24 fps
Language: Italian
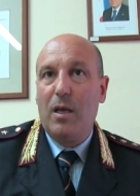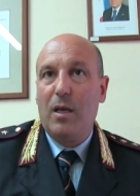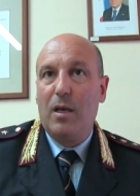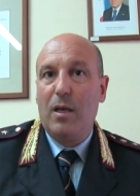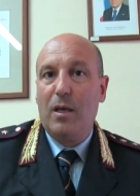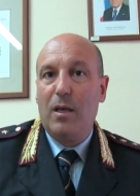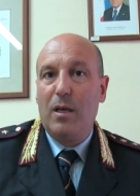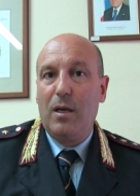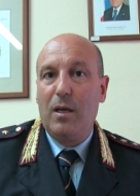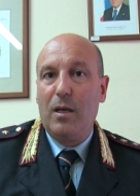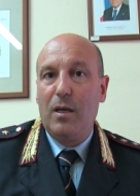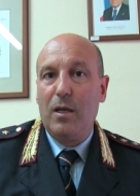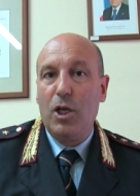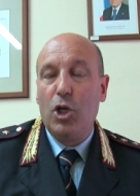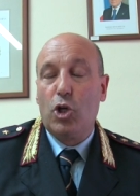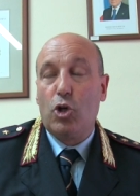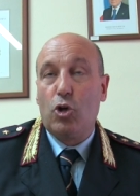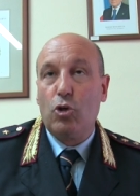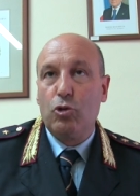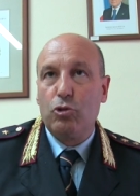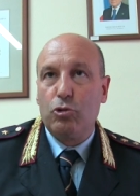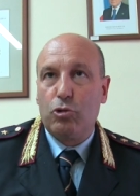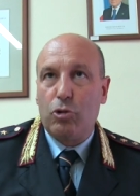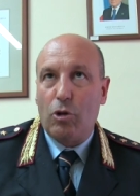eh,
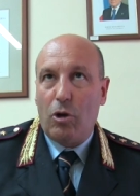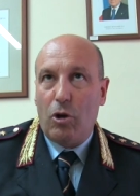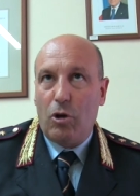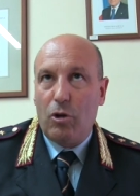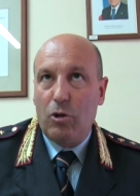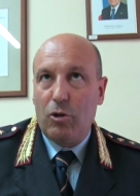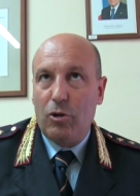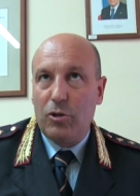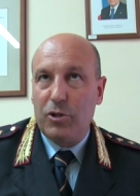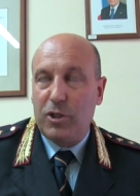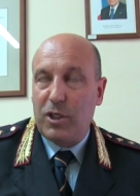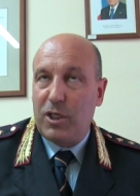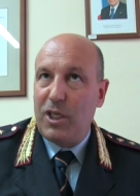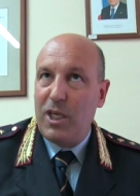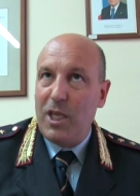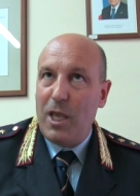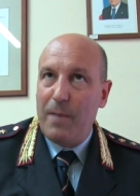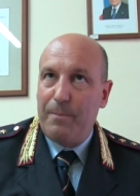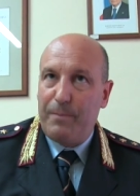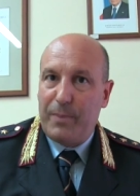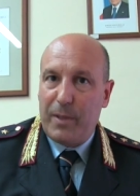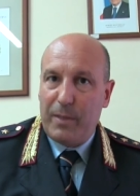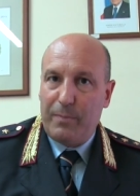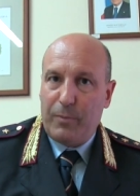il controllo di
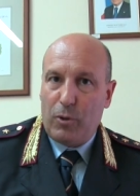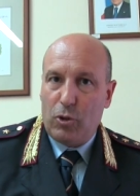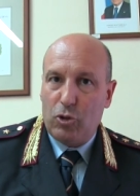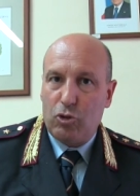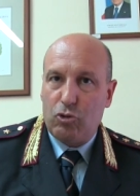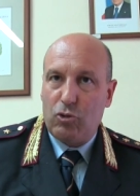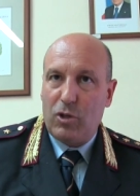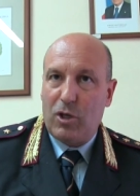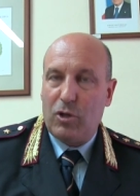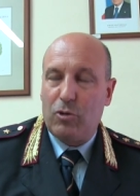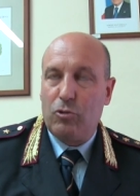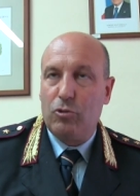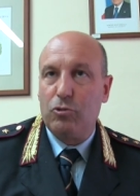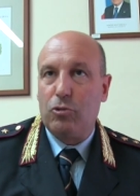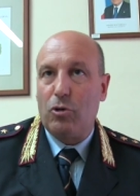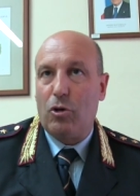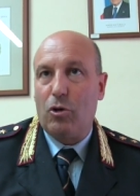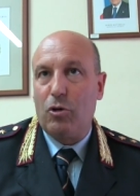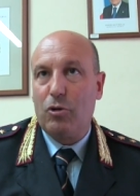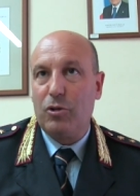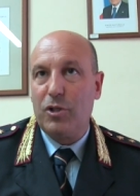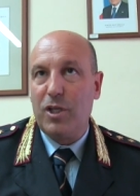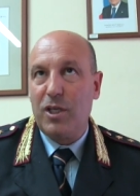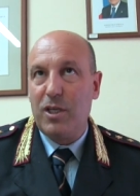chi è preposto al
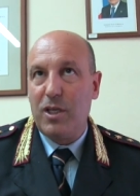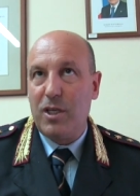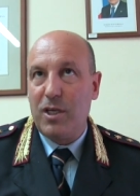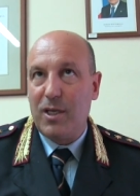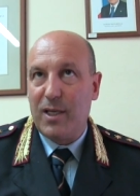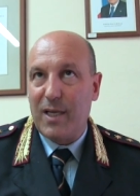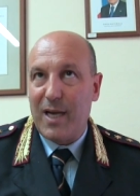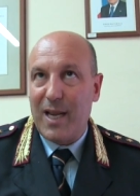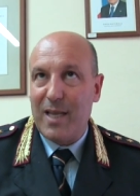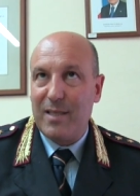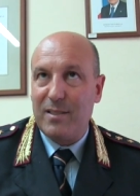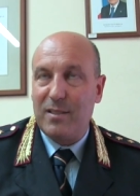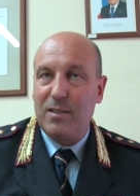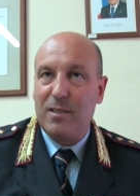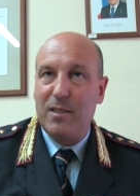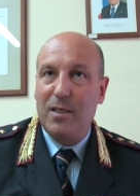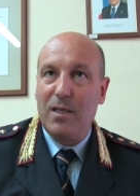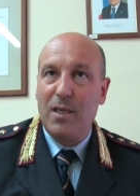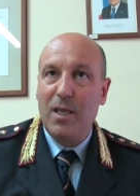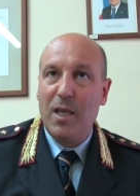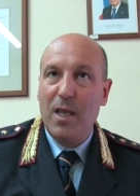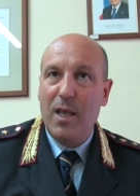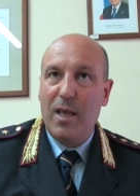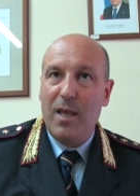controllo degli
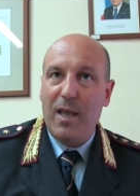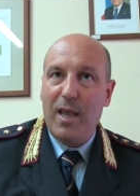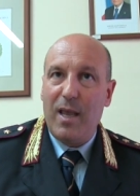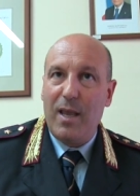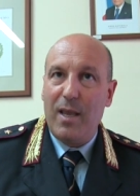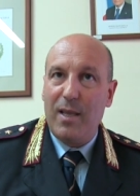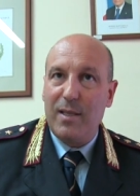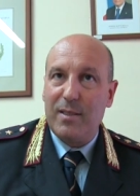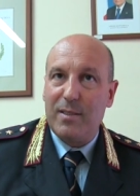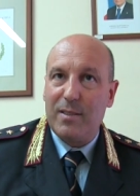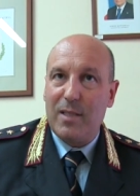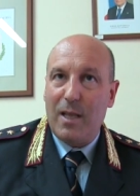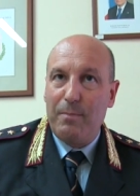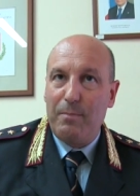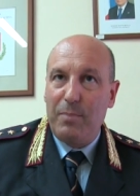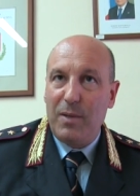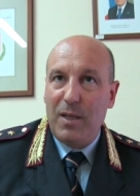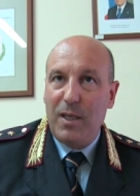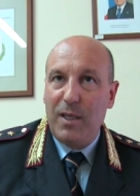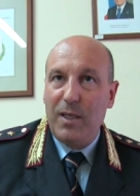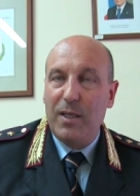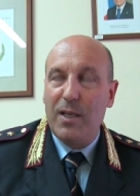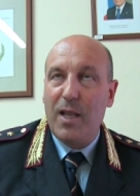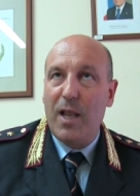ingressi e
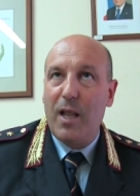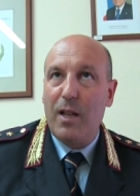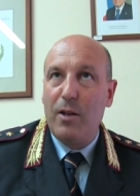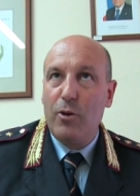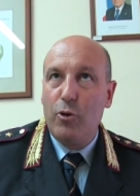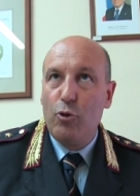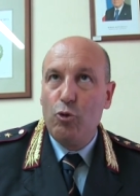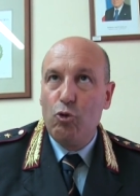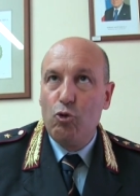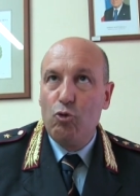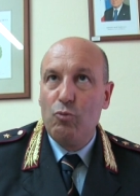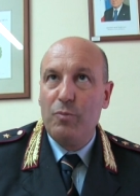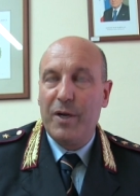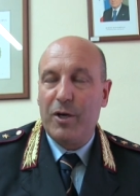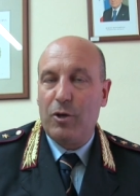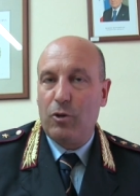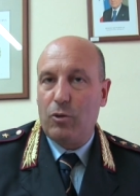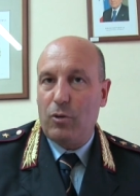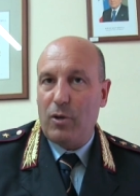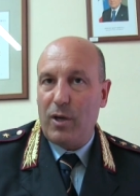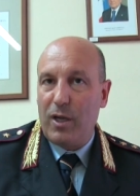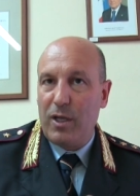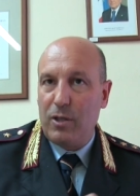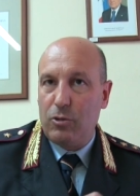stabilire il
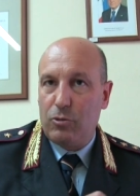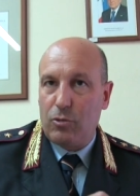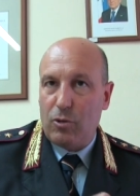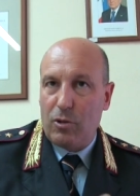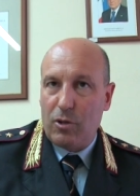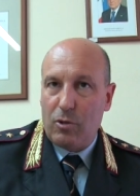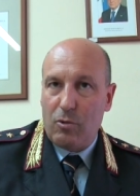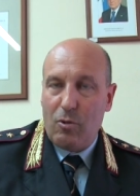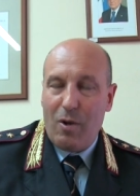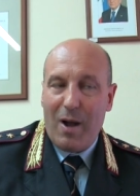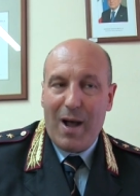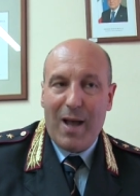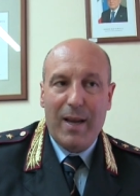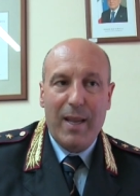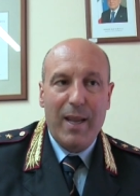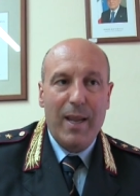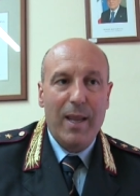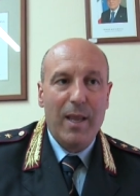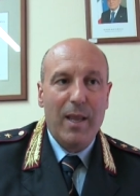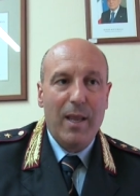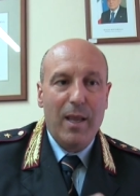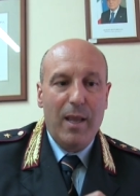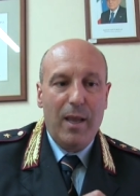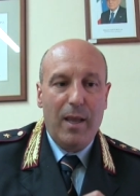numero entro il
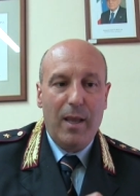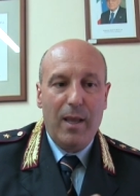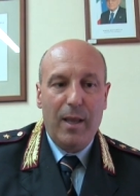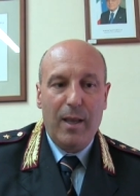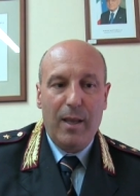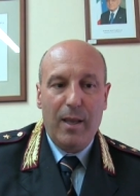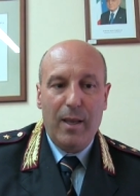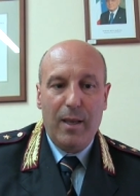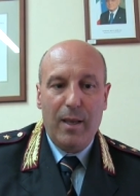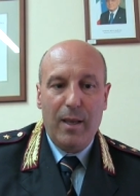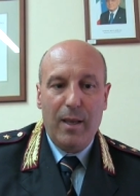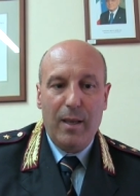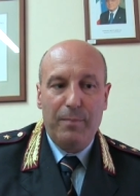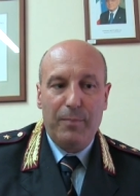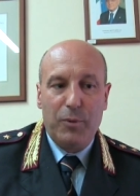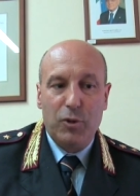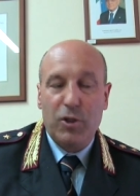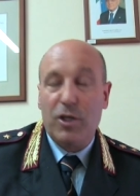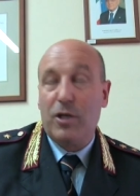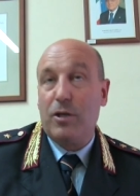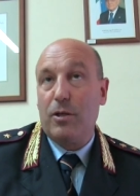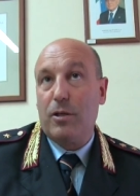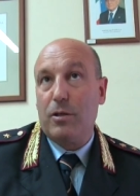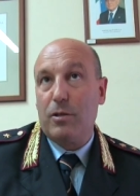quale eh,
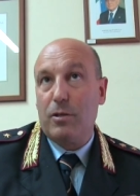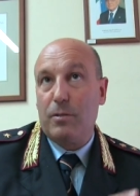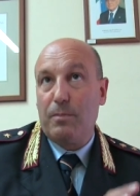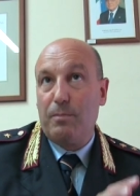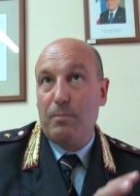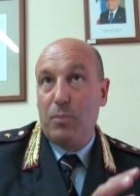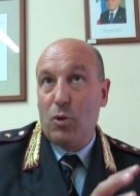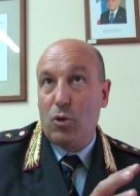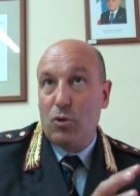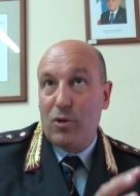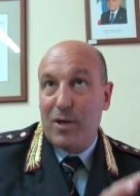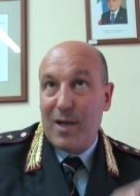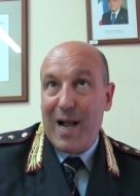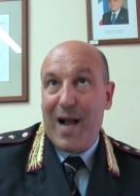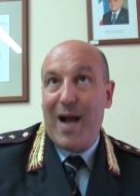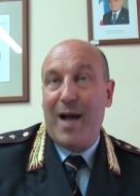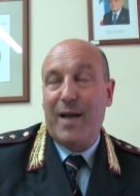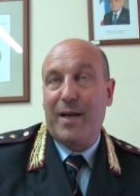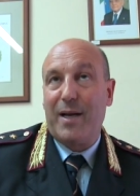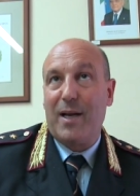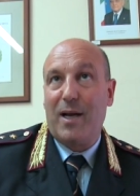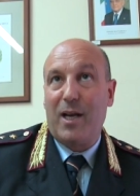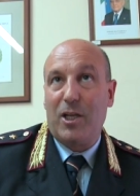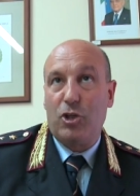poter
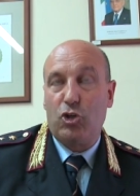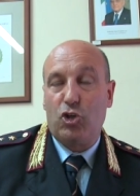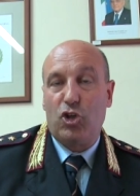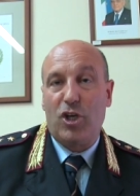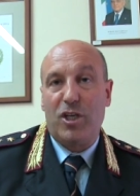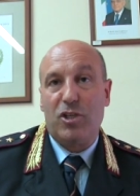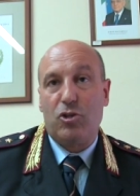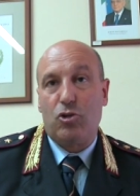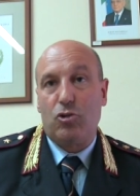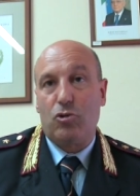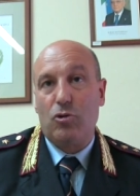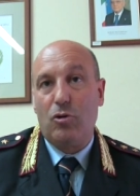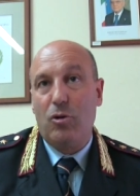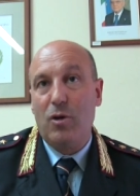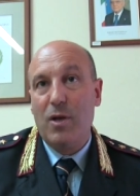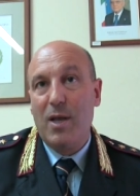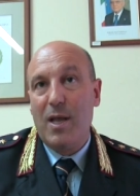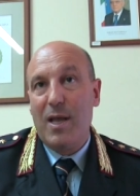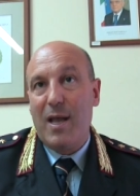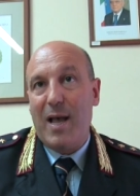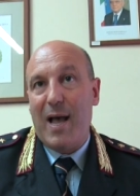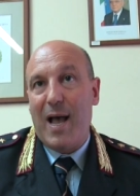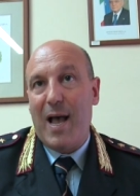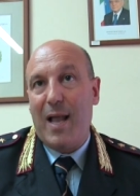bloccare
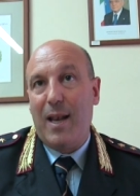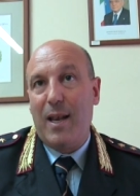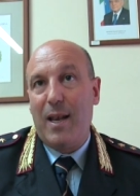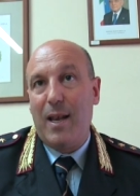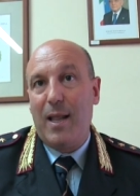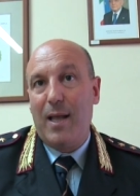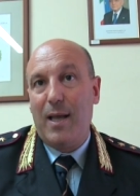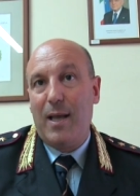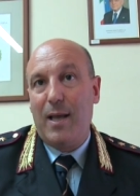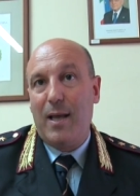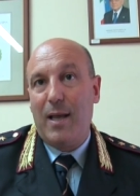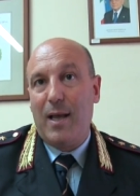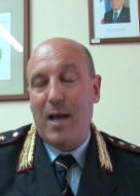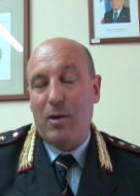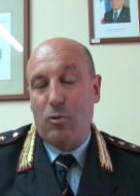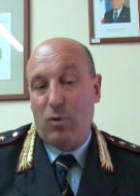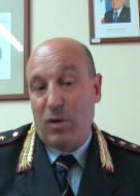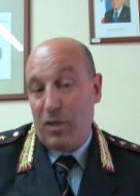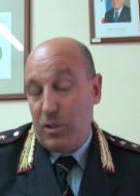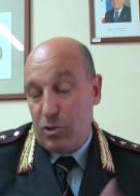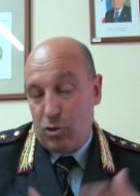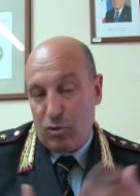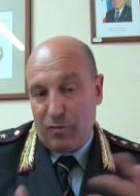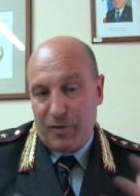l'accesso a
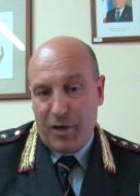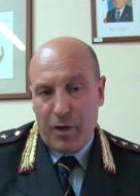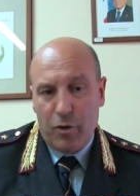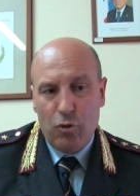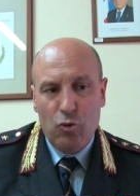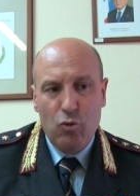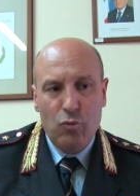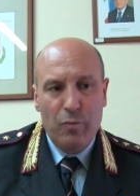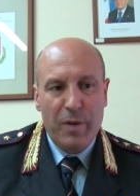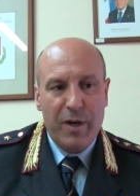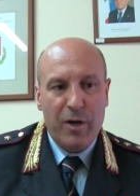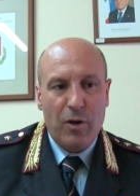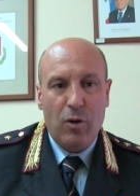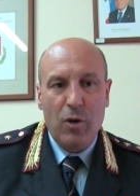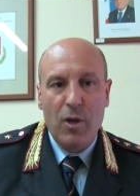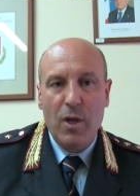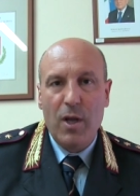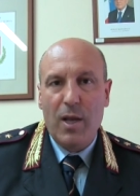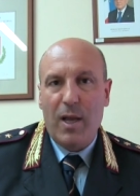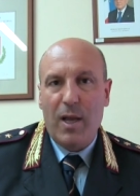quelli in sovrannumero,